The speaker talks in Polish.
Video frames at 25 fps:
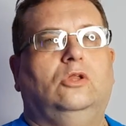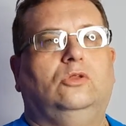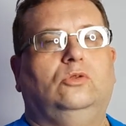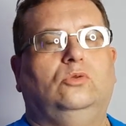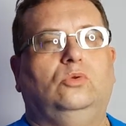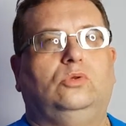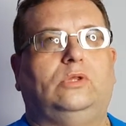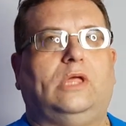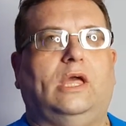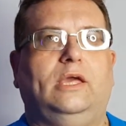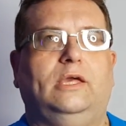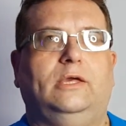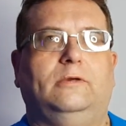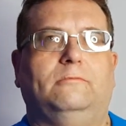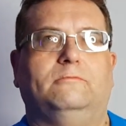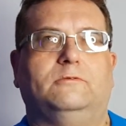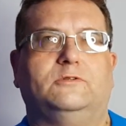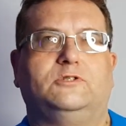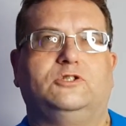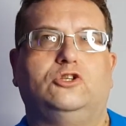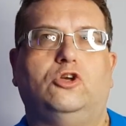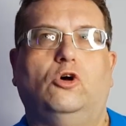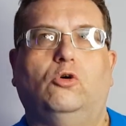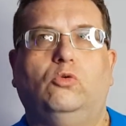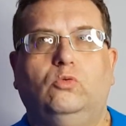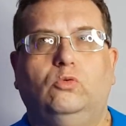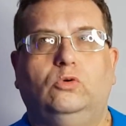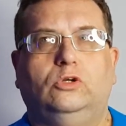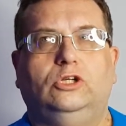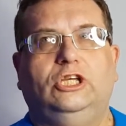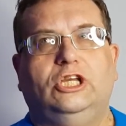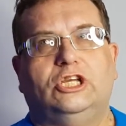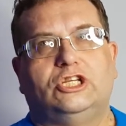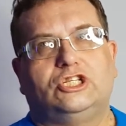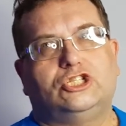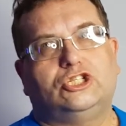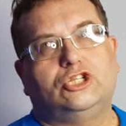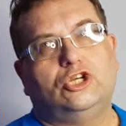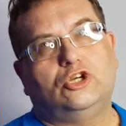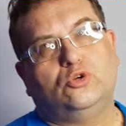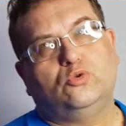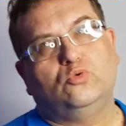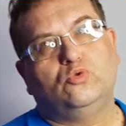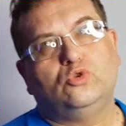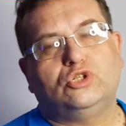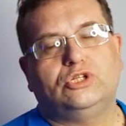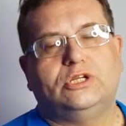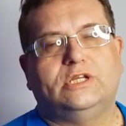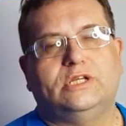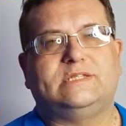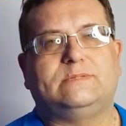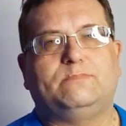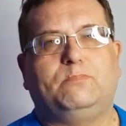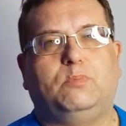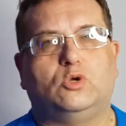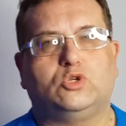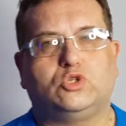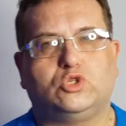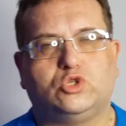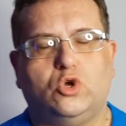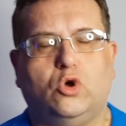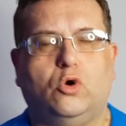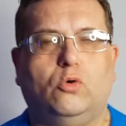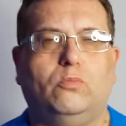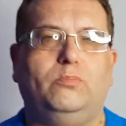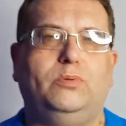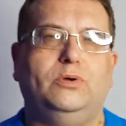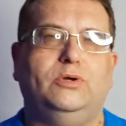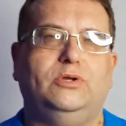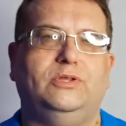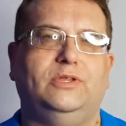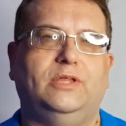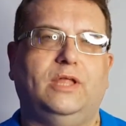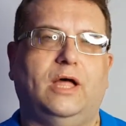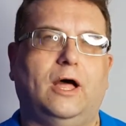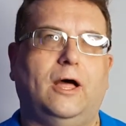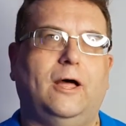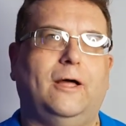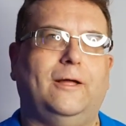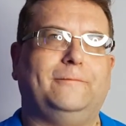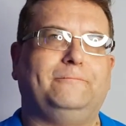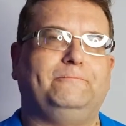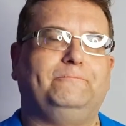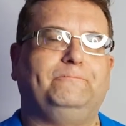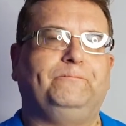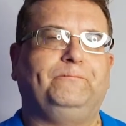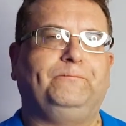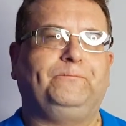Tutaj są jeszcze różne sposoby na